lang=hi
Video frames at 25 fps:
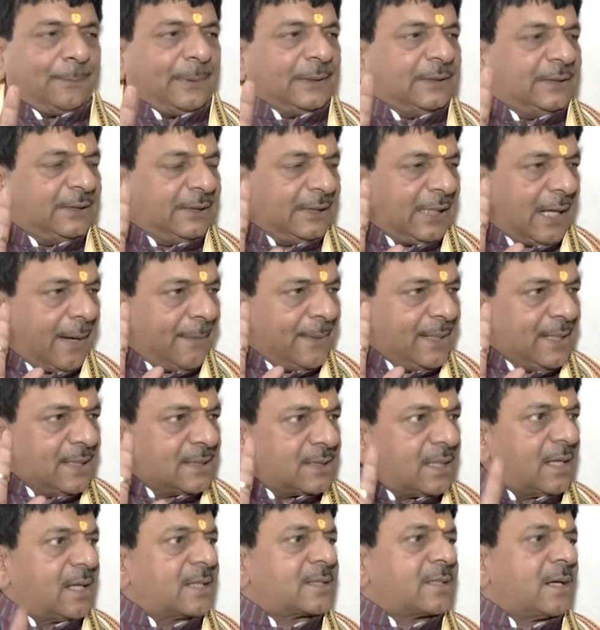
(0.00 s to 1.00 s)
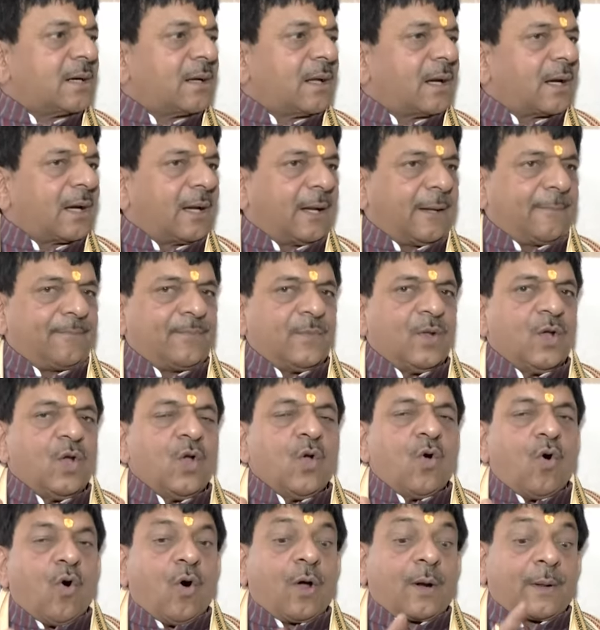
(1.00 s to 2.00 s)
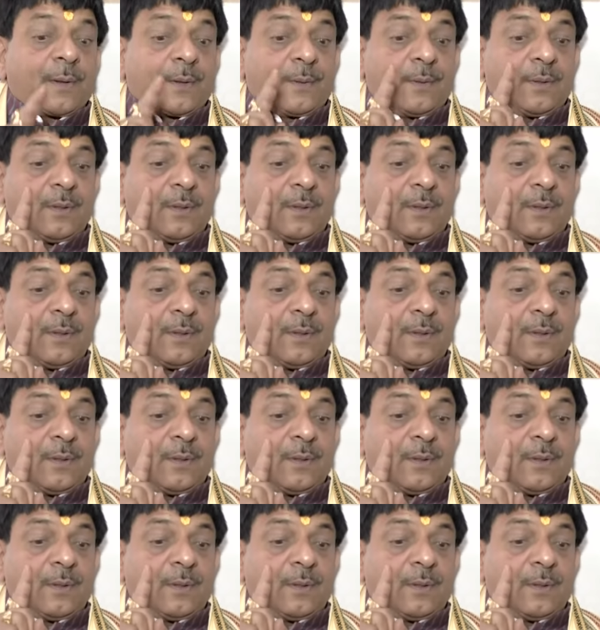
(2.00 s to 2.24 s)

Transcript: पद्धति का भी संरक्षण कर रहे हैं और